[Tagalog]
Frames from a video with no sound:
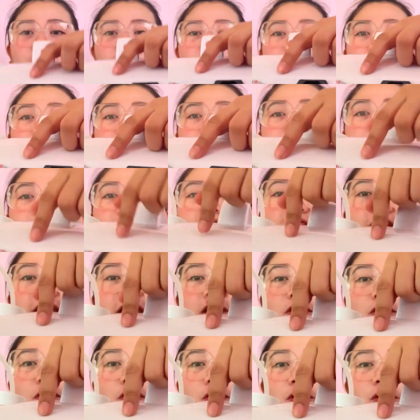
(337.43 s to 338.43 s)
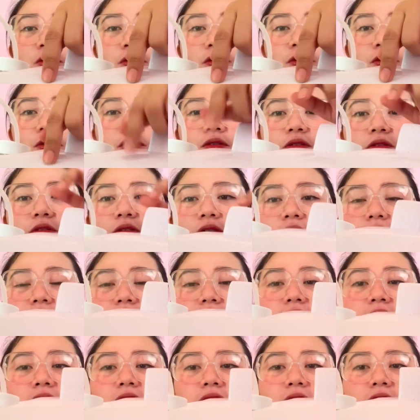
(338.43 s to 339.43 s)
And then ito yung
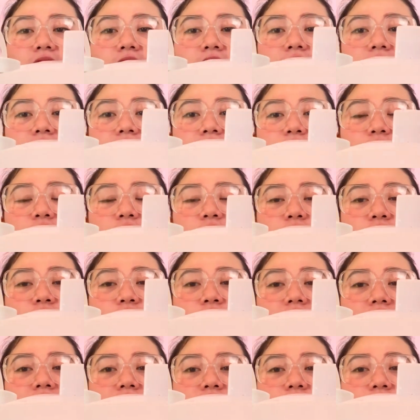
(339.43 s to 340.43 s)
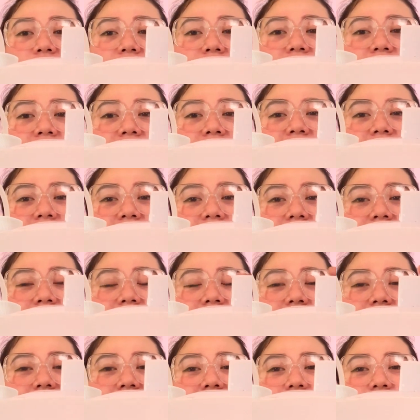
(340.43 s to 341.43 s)
siguro kung gaano kalakas
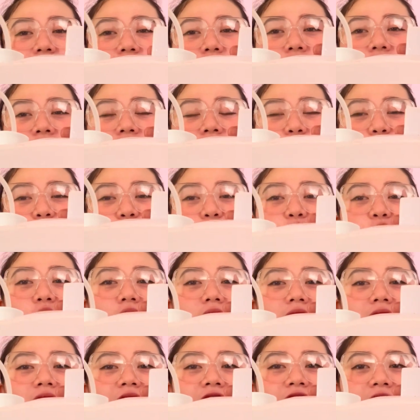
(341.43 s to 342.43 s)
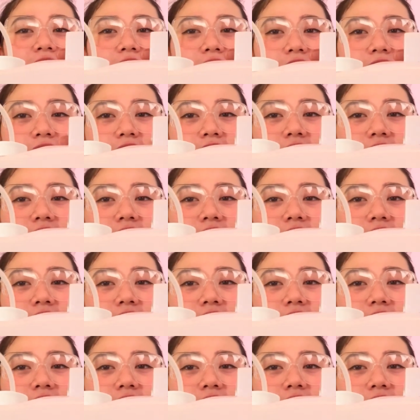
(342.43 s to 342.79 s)
yung ibubugang fog.